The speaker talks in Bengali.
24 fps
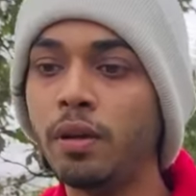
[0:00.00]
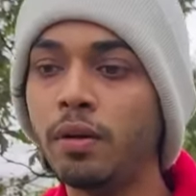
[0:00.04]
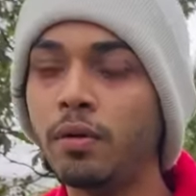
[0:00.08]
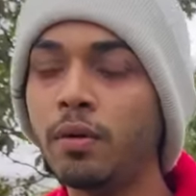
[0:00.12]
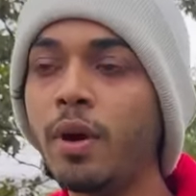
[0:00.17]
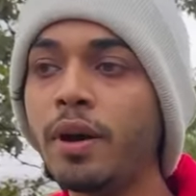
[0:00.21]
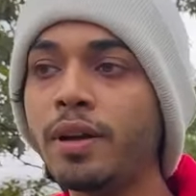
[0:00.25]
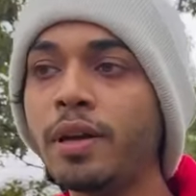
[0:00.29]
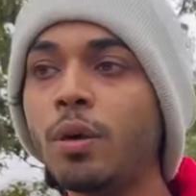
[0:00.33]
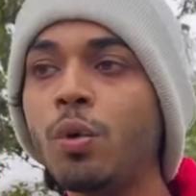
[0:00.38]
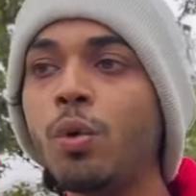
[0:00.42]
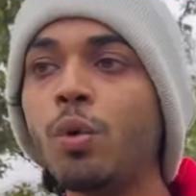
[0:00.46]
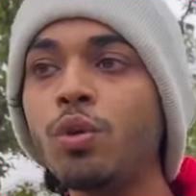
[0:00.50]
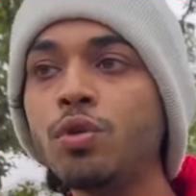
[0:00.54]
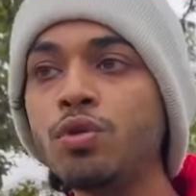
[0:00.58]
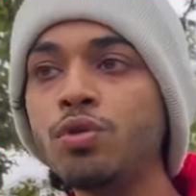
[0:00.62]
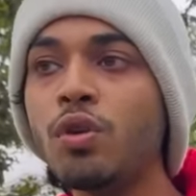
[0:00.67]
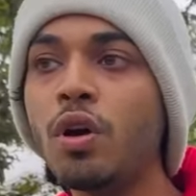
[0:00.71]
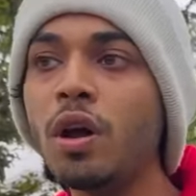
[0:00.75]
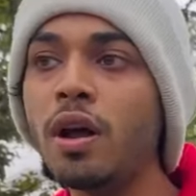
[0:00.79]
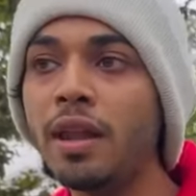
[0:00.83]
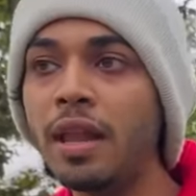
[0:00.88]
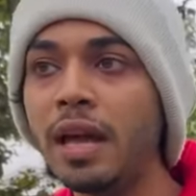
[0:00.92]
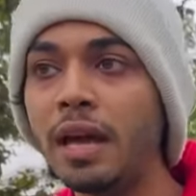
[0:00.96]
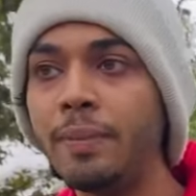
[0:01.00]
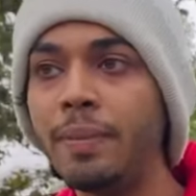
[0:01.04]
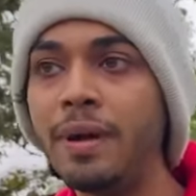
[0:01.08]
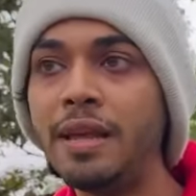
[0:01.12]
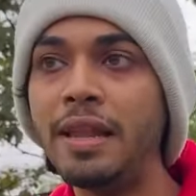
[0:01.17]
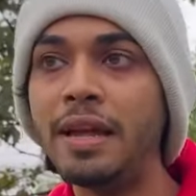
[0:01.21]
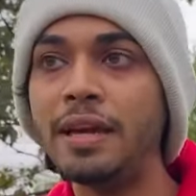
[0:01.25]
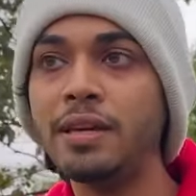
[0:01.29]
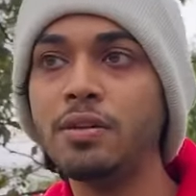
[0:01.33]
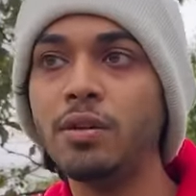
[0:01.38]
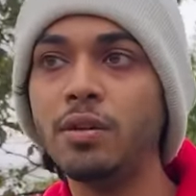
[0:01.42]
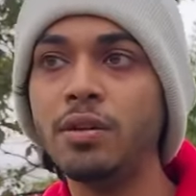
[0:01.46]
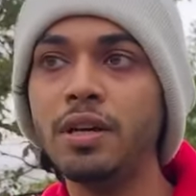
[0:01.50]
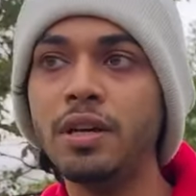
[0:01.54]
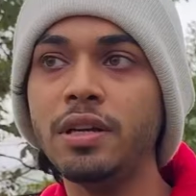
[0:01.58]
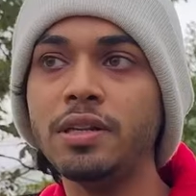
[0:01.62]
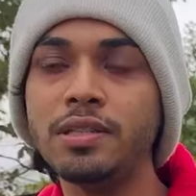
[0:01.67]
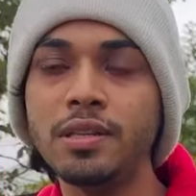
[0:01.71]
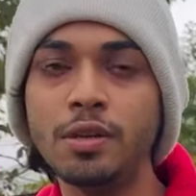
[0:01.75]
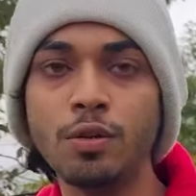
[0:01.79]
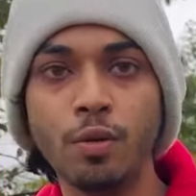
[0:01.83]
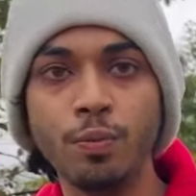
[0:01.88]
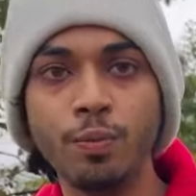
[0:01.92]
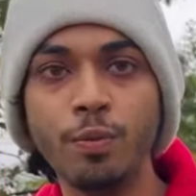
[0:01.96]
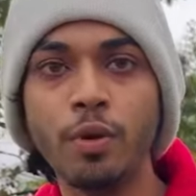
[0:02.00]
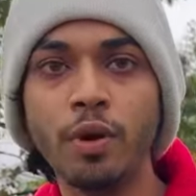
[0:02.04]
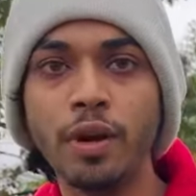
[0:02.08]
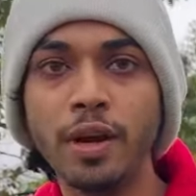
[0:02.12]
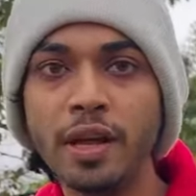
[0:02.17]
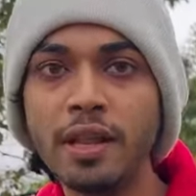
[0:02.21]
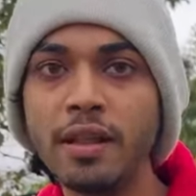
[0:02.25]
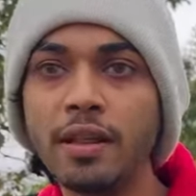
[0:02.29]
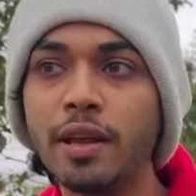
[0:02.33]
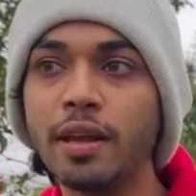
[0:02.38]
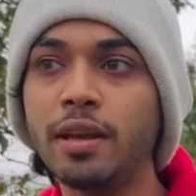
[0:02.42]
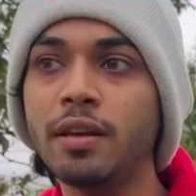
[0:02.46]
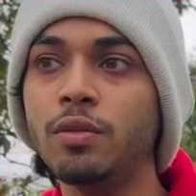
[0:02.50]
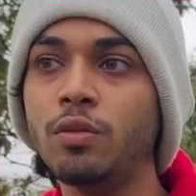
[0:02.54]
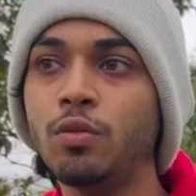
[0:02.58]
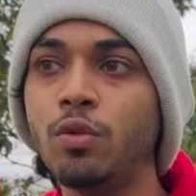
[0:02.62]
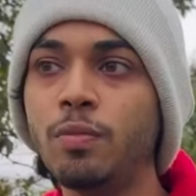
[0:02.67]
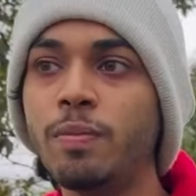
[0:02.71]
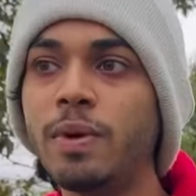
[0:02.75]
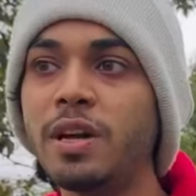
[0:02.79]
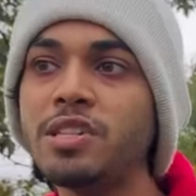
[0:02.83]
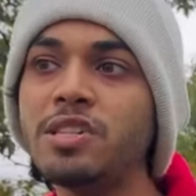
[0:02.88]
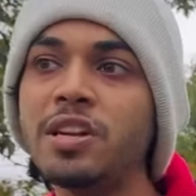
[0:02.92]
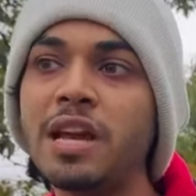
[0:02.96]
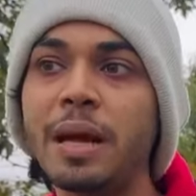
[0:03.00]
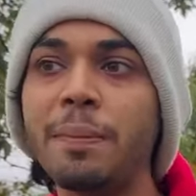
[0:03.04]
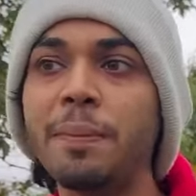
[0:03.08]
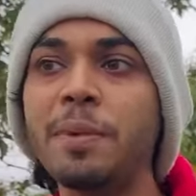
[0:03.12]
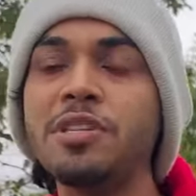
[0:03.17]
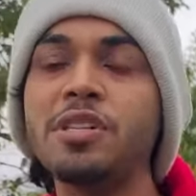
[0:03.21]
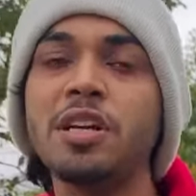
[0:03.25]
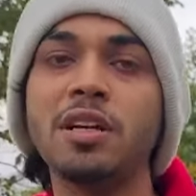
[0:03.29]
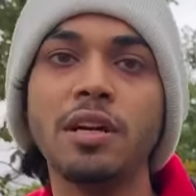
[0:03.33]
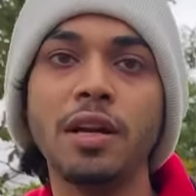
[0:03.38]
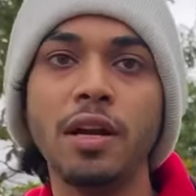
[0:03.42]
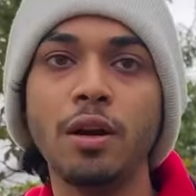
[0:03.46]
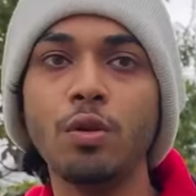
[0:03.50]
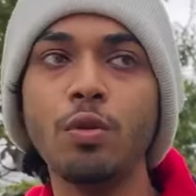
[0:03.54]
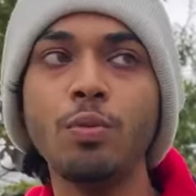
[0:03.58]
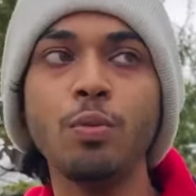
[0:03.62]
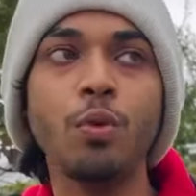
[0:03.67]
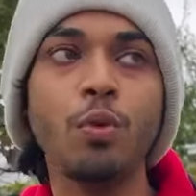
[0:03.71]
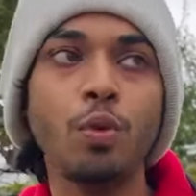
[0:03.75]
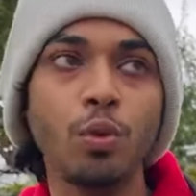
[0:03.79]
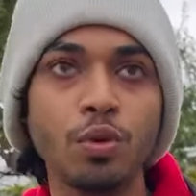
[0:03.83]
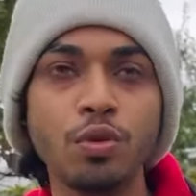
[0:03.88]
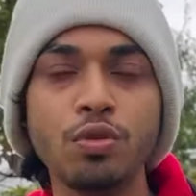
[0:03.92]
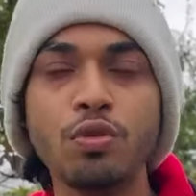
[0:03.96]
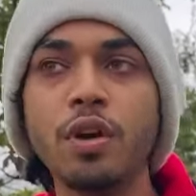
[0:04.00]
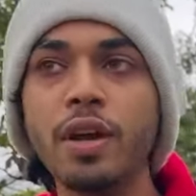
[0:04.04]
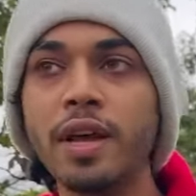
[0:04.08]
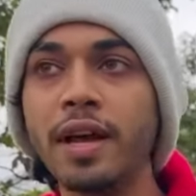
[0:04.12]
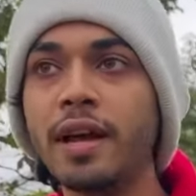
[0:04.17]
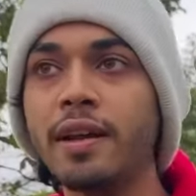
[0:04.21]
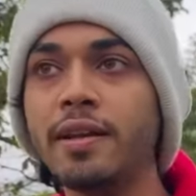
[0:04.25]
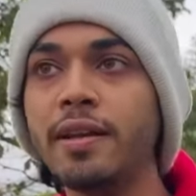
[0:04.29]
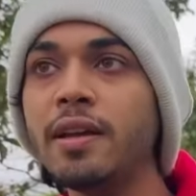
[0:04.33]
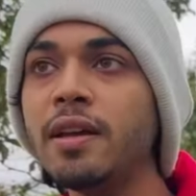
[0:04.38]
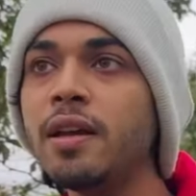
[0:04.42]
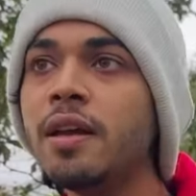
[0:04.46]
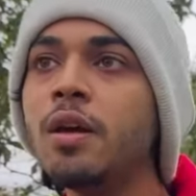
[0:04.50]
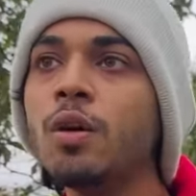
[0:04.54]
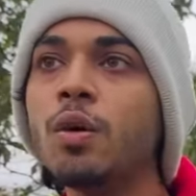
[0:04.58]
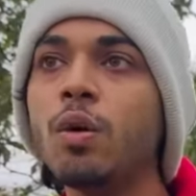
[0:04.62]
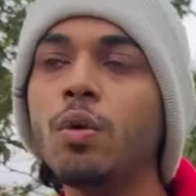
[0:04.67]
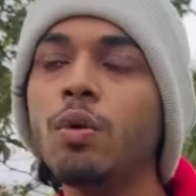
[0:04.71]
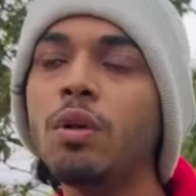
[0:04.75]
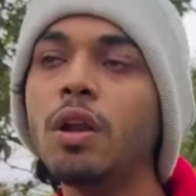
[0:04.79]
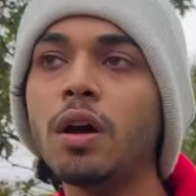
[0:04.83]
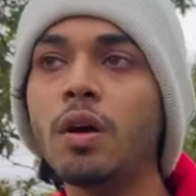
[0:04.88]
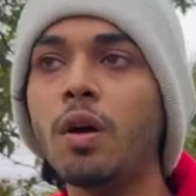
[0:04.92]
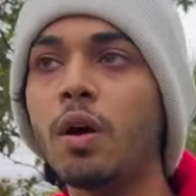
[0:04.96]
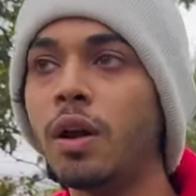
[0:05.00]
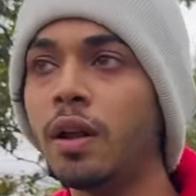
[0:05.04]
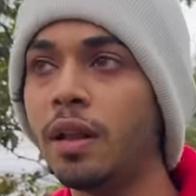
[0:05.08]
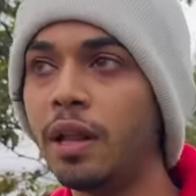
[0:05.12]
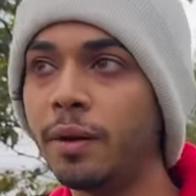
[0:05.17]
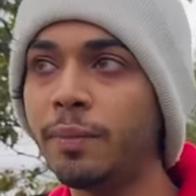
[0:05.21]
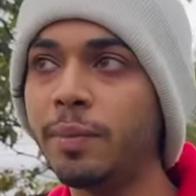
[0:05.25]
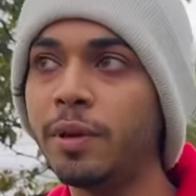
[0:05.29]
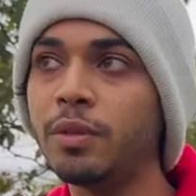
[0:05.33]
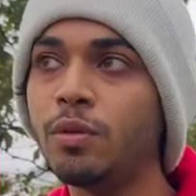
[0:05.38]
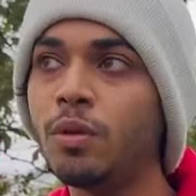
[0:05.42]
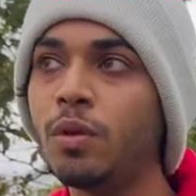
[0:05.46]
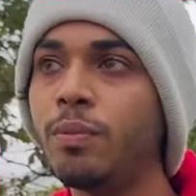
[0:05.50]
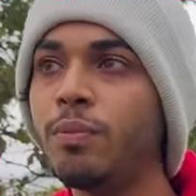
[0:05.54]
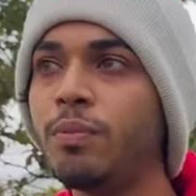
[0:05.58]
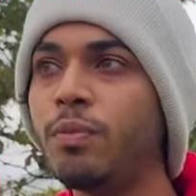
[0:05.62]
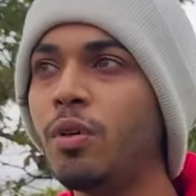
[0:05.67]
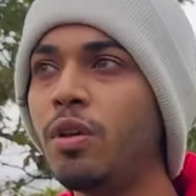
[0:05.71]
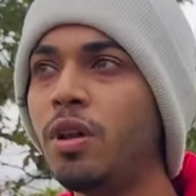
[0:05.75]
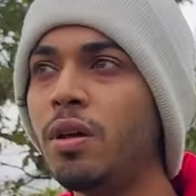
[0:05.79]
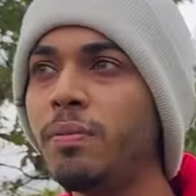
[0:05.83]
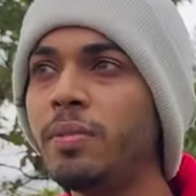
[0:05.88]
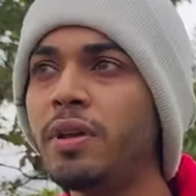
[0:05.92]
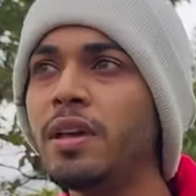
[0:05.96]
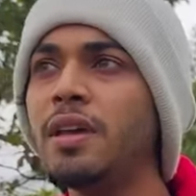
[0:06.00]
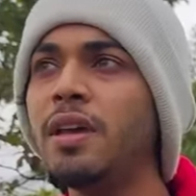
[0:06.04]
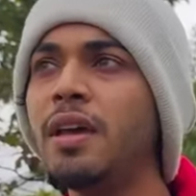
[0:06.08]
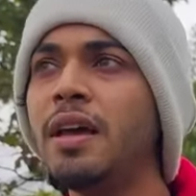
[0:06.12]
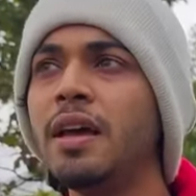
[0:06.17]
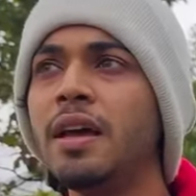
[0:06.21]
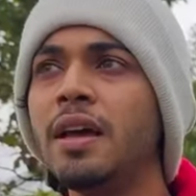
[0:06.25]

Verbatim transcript: কয়েকটা কোর্স করা লাগবে ইলেকট্রনিক্সের ওপরে লাইক দুই মাসের এক মাসে এরকম কোর্স হয় এখানে ওগুলো করা লাগবে তো আমি বললাম কি